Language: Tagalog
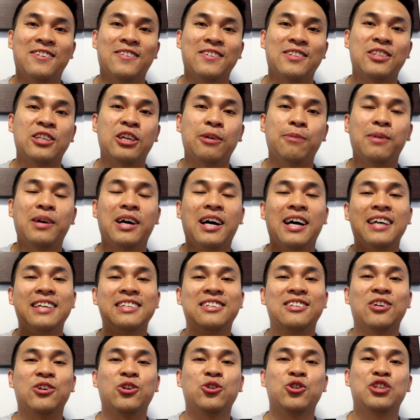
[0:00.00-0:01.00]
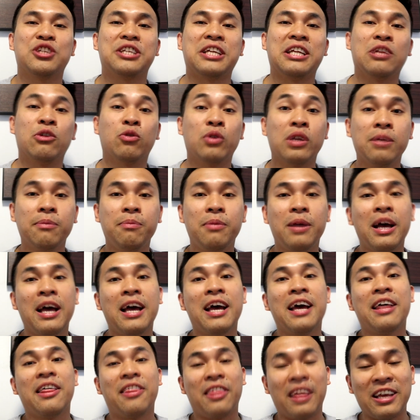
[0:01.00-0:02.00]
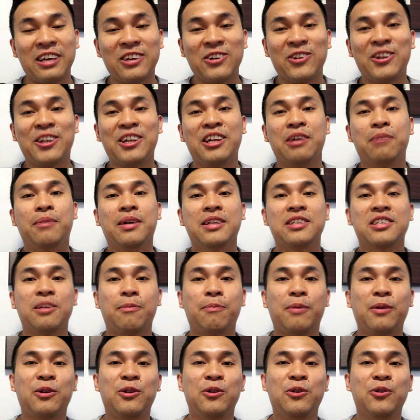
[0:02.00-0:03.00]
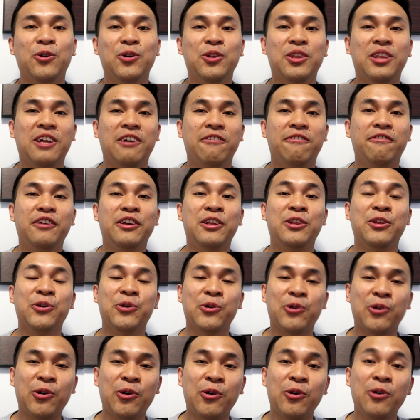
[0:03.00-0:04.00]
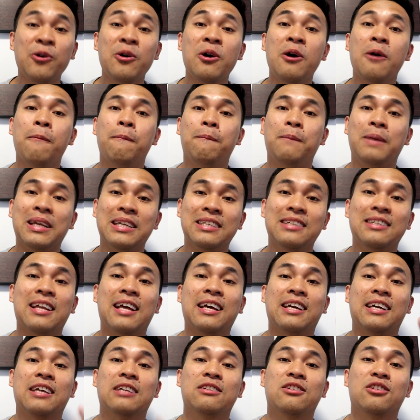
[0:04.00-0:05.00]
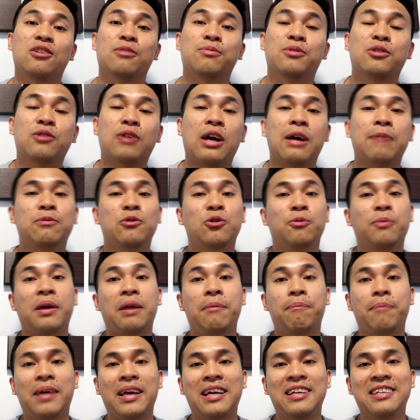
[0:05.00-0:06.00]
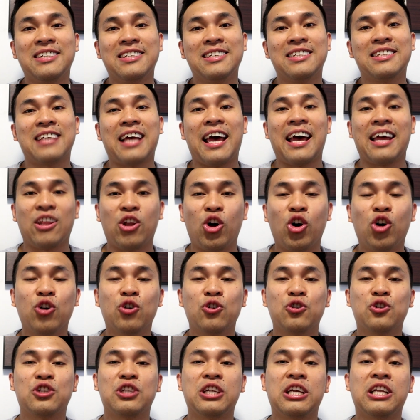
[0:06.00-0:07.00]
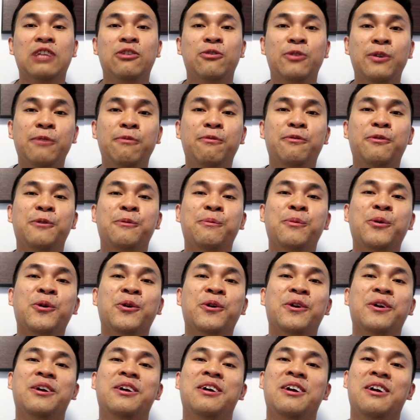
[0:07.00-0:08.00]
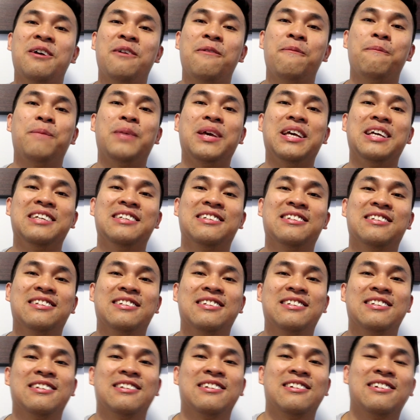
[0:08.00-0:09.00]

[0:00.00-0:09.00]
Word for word: What's up guys? Augustine Rib. Thank you na naman sa panonood ng video ko. Please like and subscribe to my pages at Augustine Rib for more. Peace.